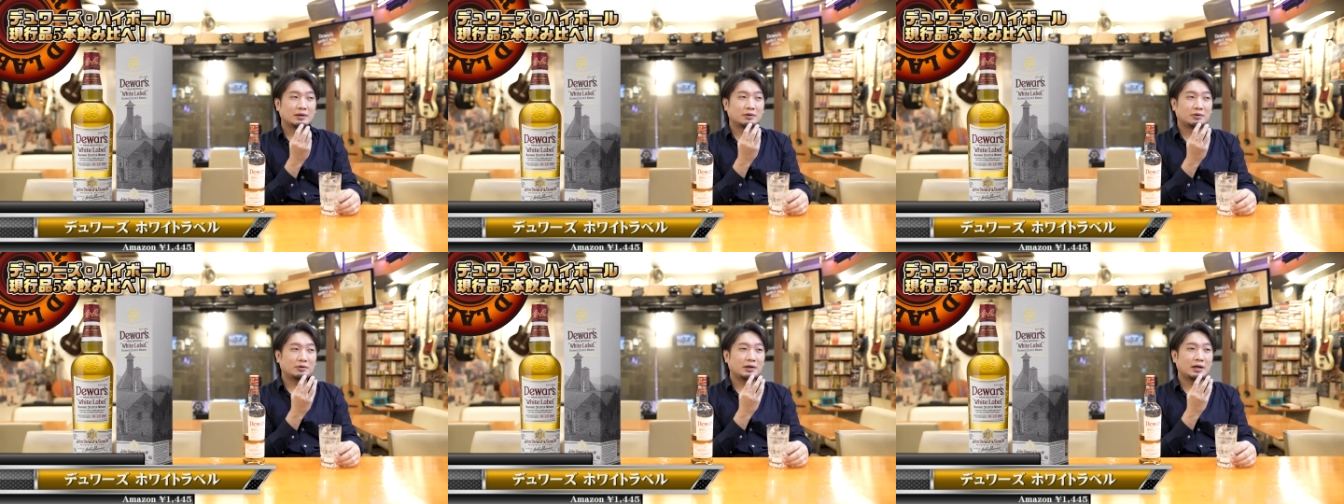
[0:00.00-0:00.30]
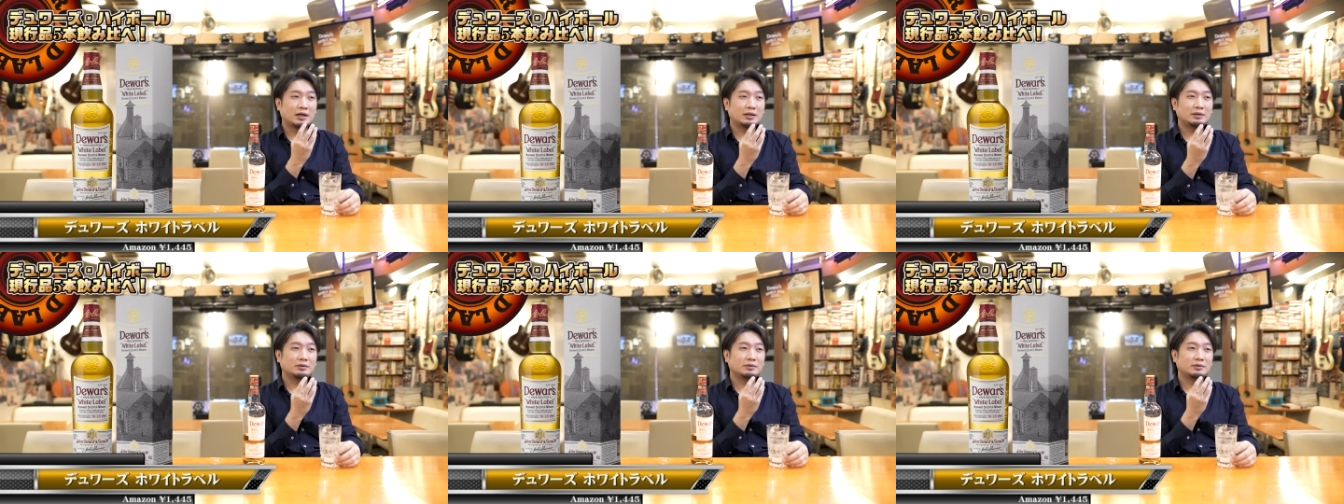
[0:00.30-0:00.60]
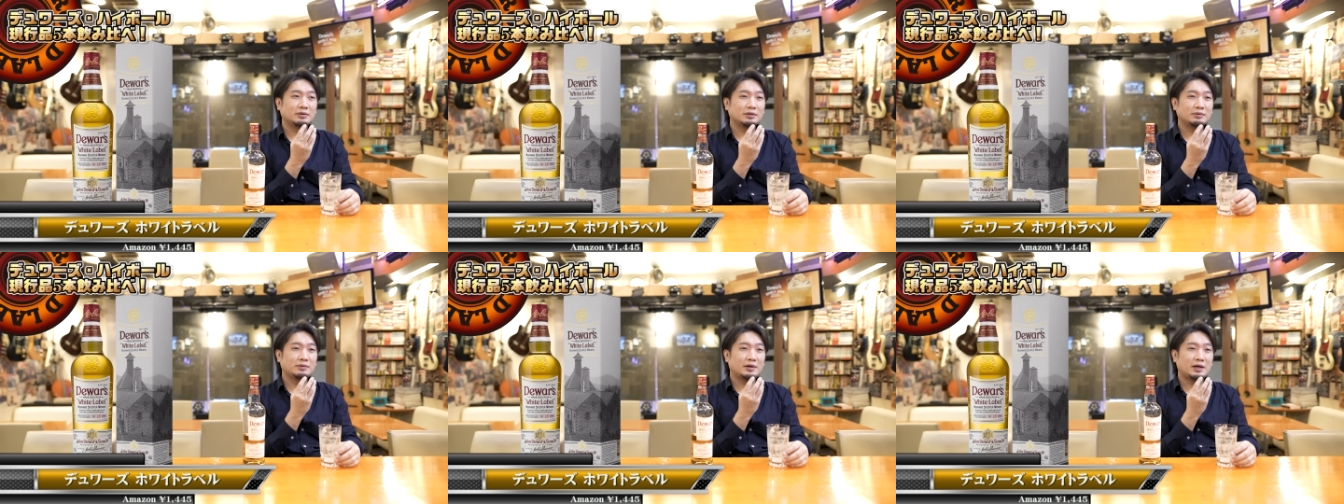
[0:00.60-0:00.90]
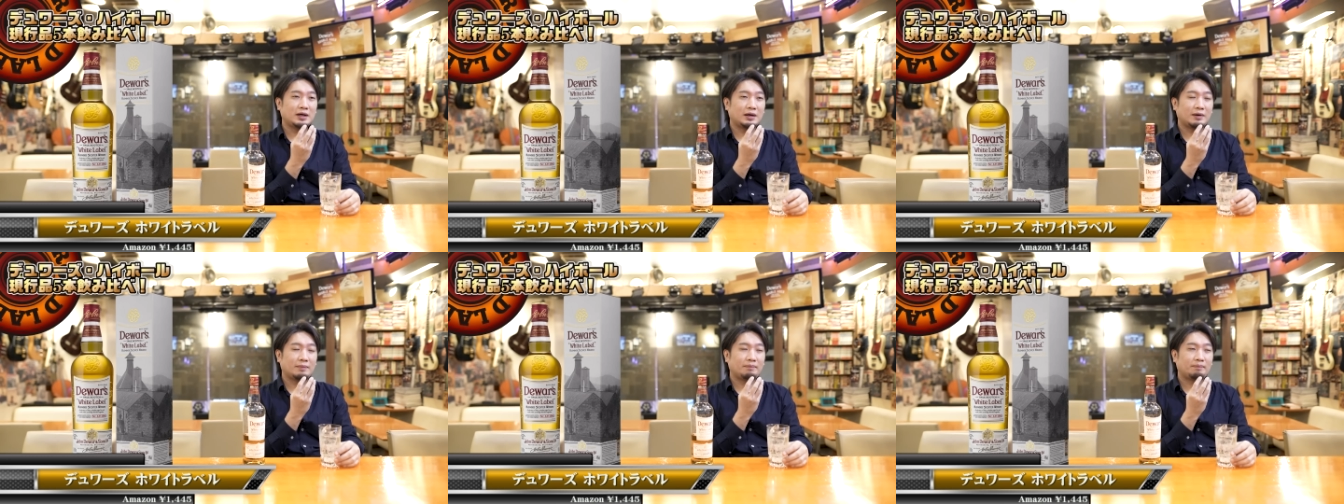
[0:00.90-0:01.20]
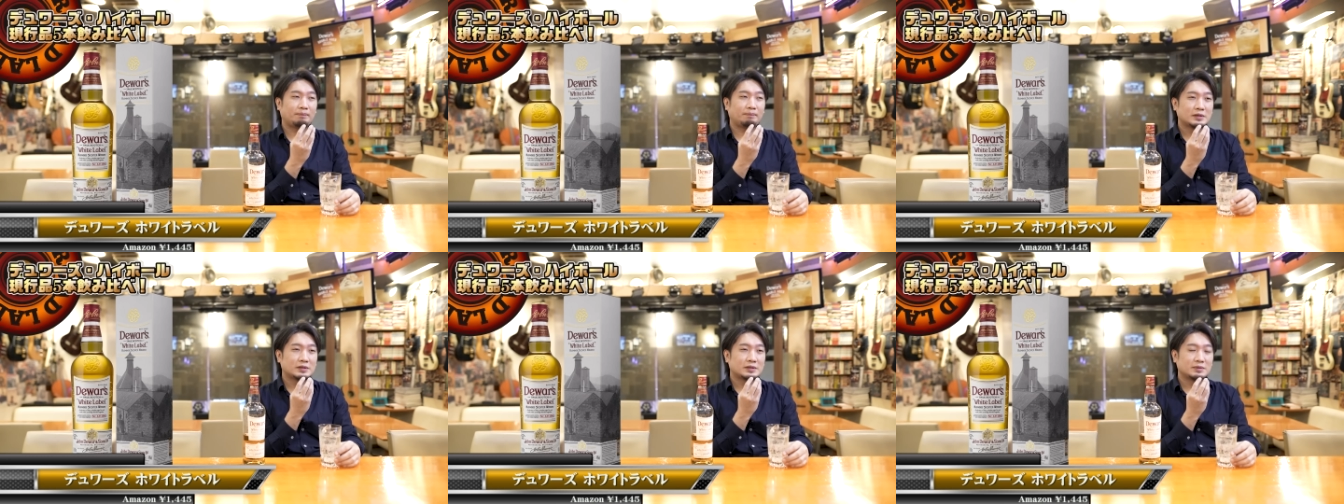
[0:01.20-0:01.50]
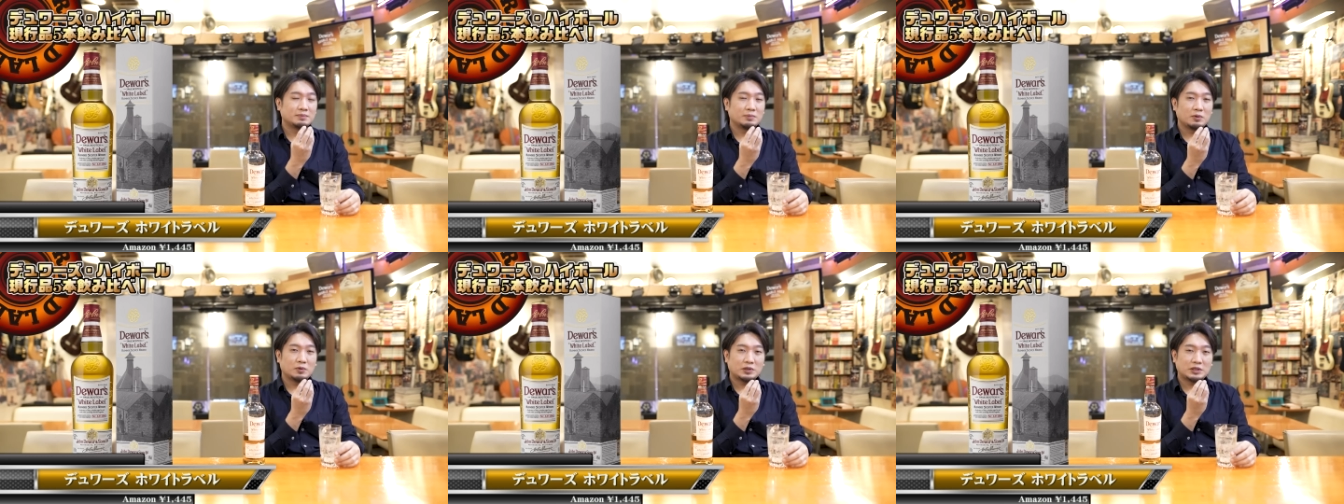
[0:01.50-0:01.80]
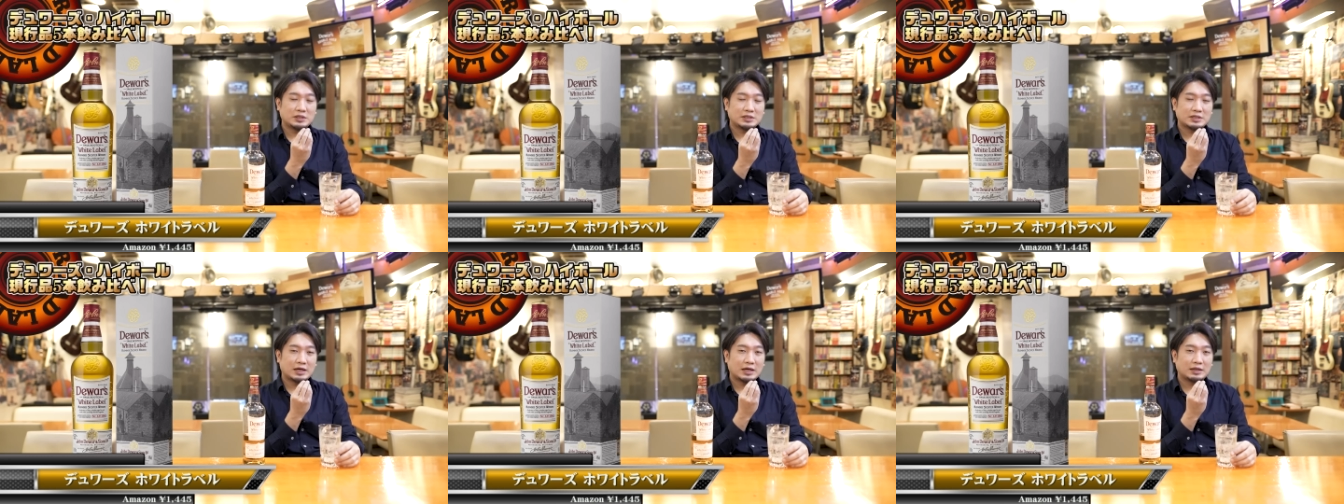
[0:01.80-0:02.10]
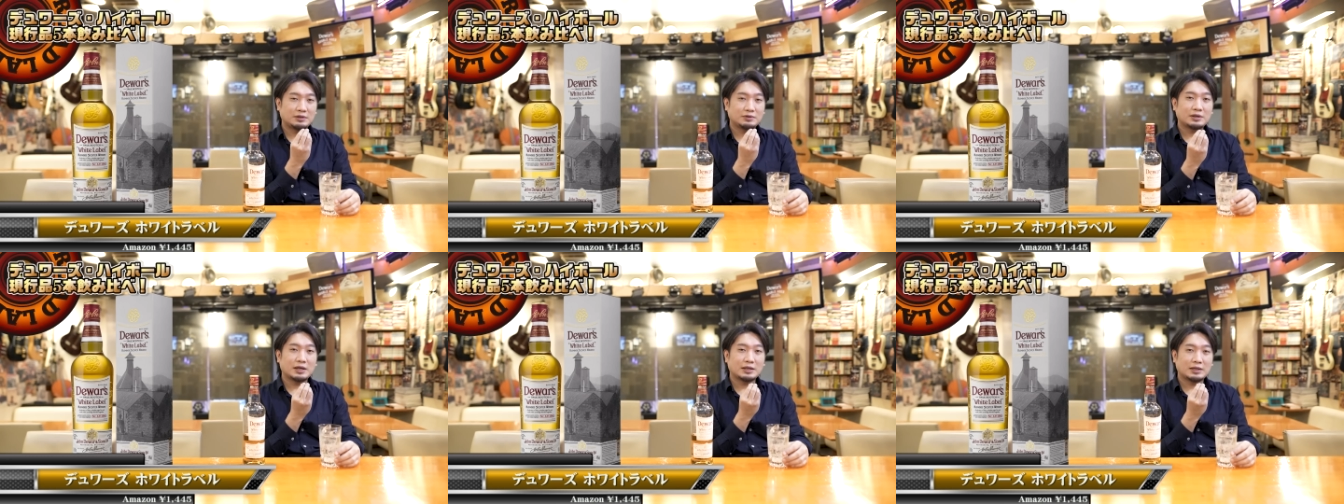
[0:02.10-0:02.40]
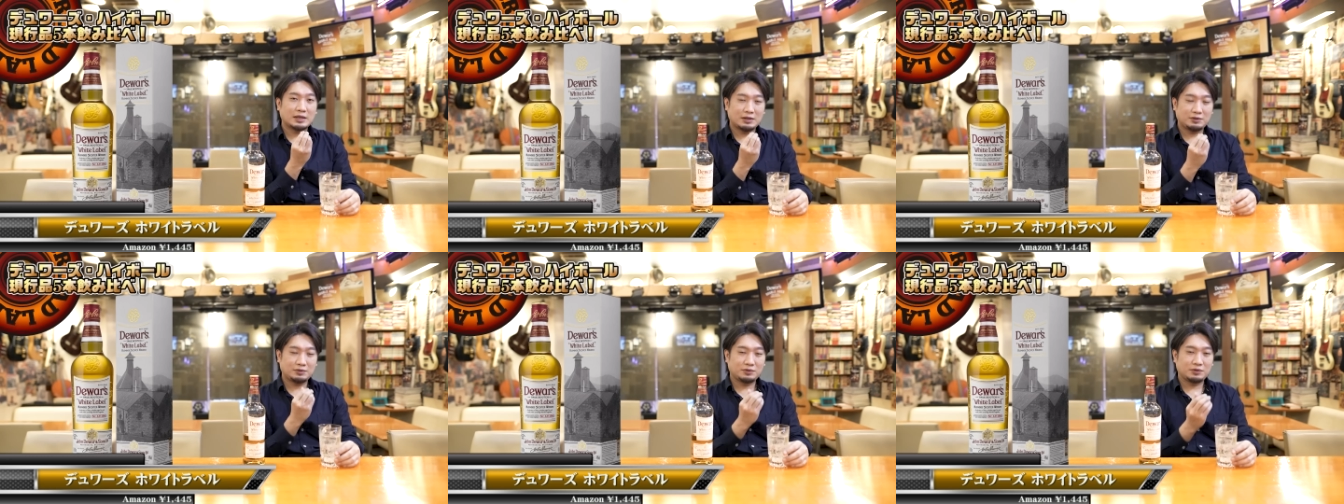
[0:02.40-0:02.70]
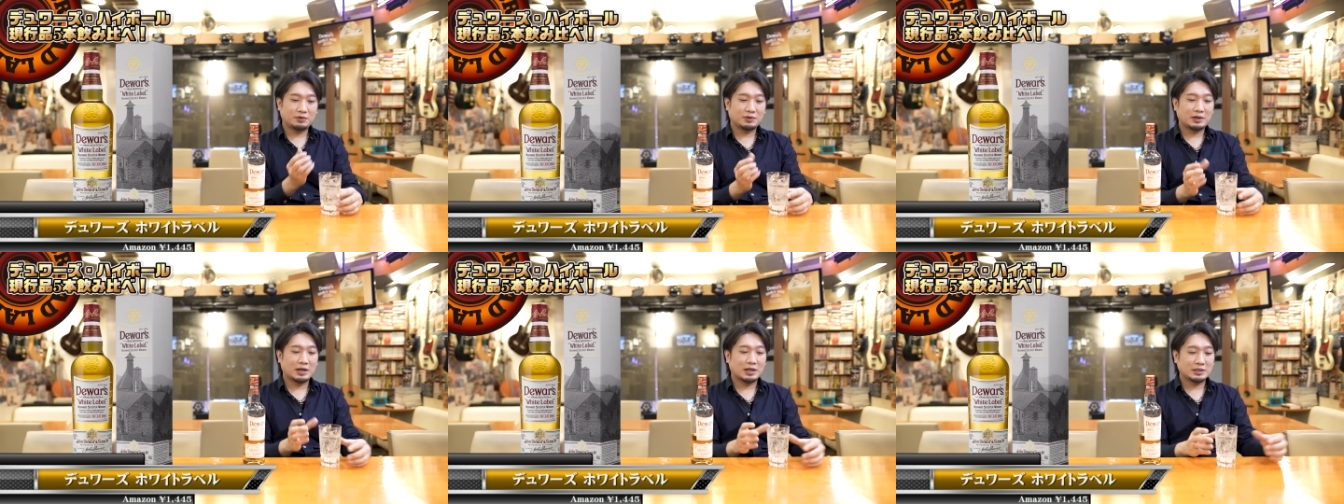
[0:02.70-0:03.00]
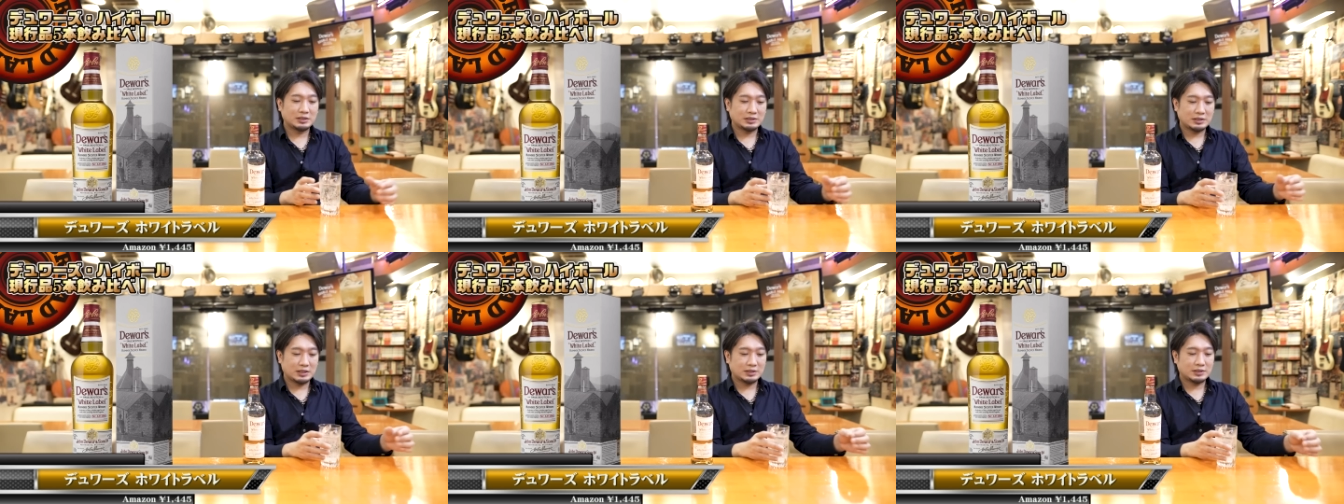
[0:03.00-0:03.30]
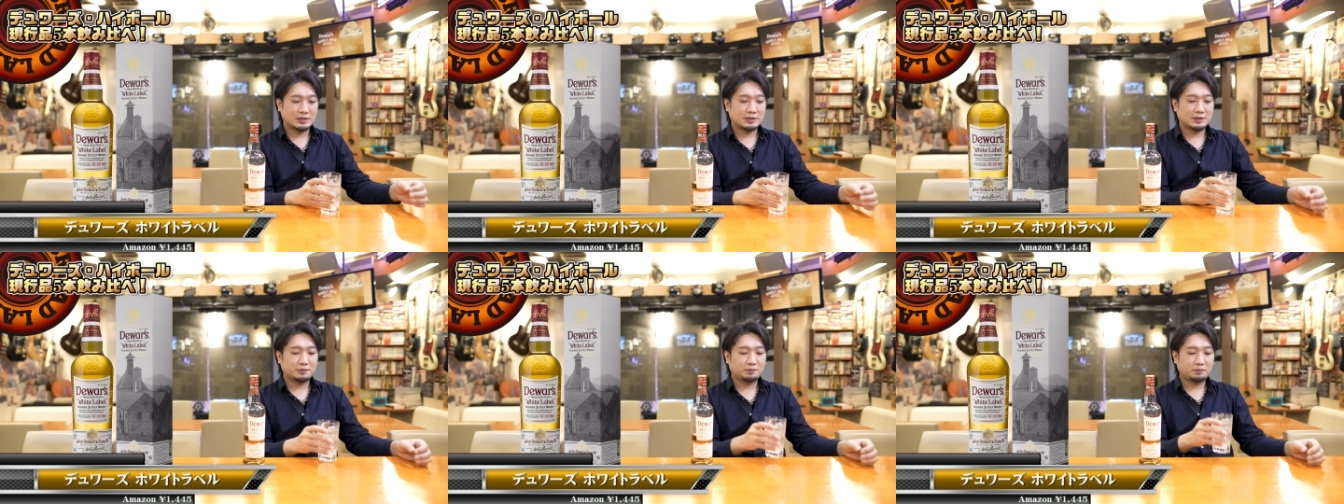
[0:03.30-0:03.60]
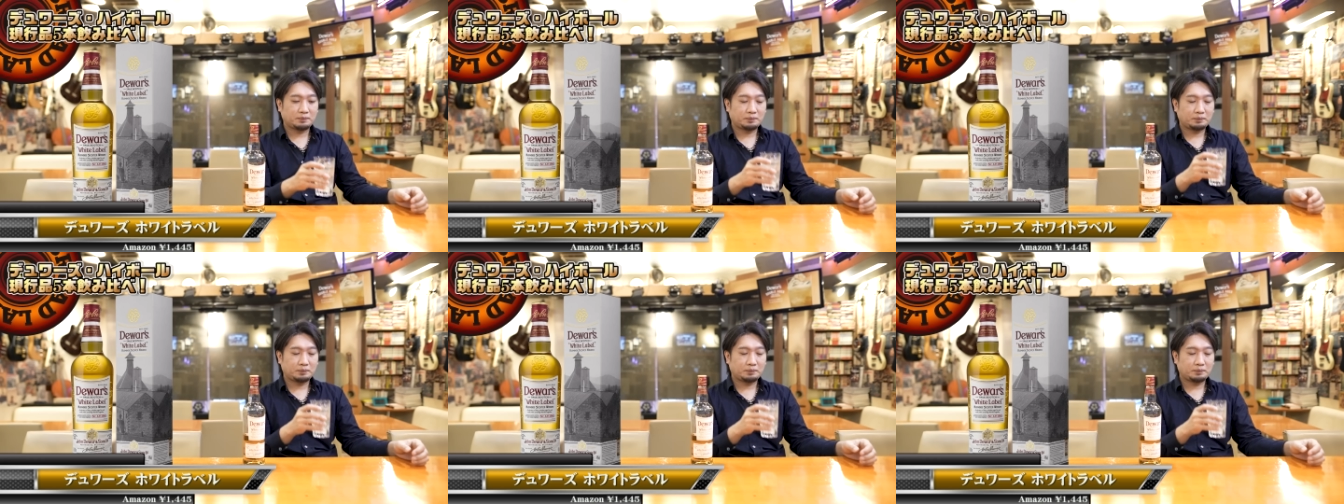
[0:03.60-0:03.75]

後半の方にはスモーキーさが抜けていくという感じです、